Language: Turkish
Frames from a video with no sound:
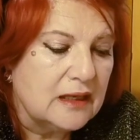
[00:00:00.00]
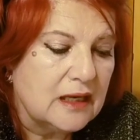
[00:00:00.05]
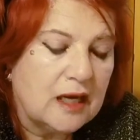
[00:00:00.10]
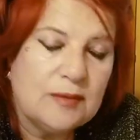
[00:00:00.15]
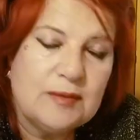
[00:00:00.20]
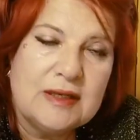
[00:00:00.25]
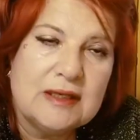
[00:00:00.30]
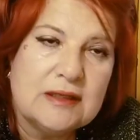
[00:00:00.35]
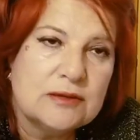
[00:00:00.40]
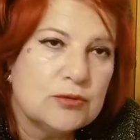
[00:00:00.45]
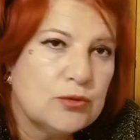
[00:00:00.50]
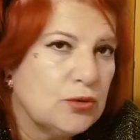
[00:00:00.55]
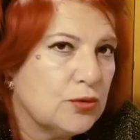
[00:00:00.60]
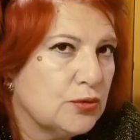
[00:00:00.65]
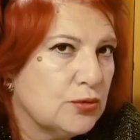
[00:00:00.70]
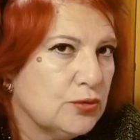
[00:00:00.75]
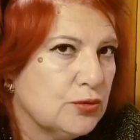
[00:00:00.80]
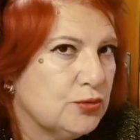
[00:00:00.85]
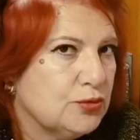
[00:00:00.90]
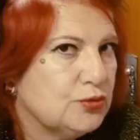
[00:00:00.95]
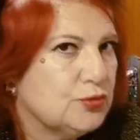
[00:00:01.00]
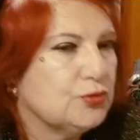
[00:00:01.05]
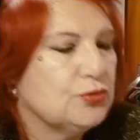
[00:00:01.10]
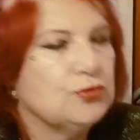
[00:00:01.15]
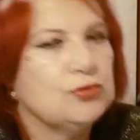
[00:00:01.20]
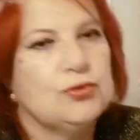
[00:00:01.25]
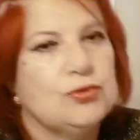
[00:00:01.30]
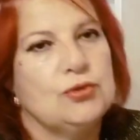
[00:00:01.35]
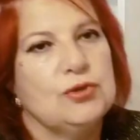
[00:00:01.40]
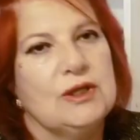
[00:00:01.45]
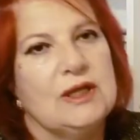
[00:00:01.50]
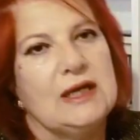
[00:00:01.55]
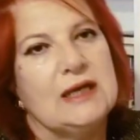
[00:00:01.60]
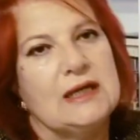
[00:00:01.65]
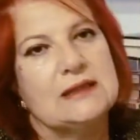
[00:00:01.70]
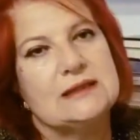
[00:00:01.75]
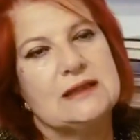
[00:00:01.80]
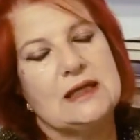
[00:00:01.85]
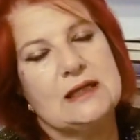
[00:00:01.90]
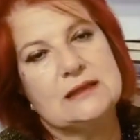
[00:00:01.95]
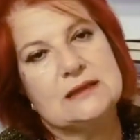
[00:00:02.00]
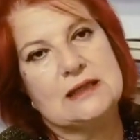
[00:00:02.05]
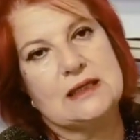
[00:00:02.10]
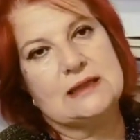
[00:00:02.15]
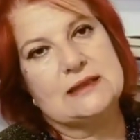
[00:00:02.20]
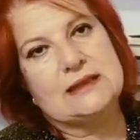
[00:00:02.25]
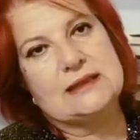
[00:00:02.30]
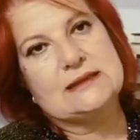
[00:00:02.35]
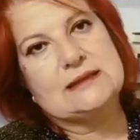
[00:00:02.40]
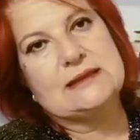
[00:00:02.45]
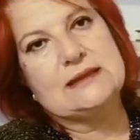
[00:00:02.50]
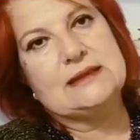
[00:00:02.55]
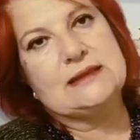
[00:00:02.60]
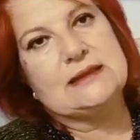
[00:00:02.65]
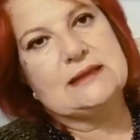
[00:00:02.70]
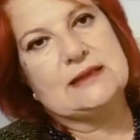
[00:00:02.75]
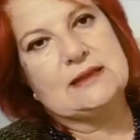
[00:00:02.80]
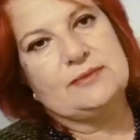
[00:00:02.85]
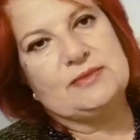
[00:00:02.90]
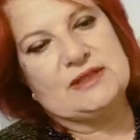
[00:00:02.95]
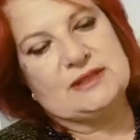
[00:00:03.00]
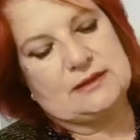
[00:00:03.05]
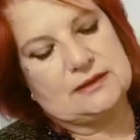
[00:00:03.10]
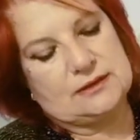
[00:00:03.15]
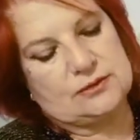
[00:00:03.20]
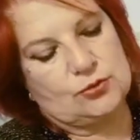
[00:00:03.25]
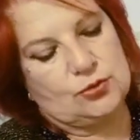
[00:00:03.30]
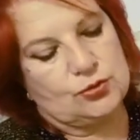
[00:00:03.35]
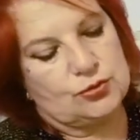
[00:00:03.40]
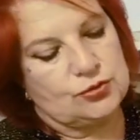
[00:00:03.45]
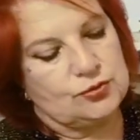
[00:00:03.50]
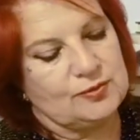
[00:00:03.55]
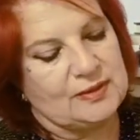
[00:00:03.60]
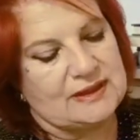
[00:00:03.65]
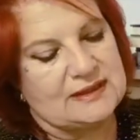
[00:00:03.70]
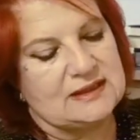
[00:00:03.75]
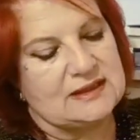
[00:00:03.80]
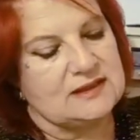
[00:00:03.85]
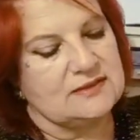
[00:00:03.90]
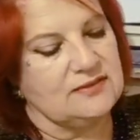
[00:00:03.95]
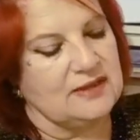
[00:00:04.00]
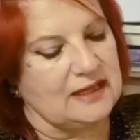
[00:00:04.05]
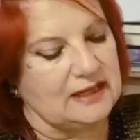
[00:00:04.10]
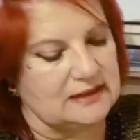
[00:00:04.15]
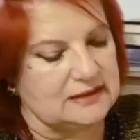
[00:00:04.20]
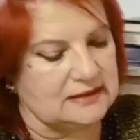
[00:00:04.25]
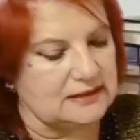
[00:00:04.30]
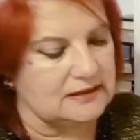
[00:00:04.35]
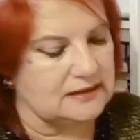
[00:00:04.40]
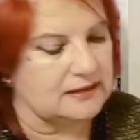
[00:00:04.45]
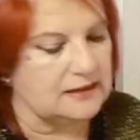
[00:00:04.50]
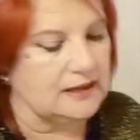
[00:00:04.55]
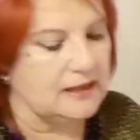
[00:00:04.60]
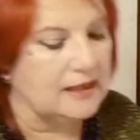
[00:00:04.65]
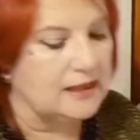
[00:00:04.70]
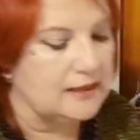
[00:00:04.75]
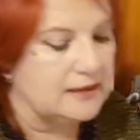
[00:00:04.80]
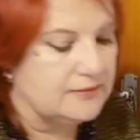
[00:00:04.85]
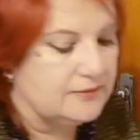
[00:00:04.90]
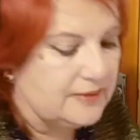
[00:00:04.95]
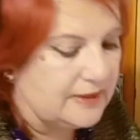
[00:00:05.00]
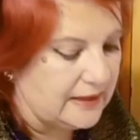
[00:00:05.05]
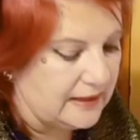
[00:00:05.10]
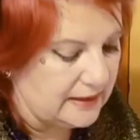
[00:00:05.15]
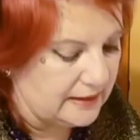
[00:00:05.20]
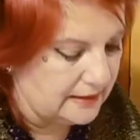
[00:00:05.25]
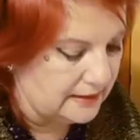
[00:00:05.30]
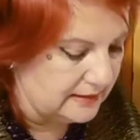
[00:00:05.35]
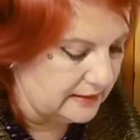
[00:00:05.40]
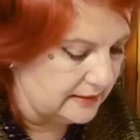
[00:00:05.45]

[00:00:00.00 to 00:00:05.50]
Ama koruyucu olaraktan yani kesinlikle bir korumanız var ve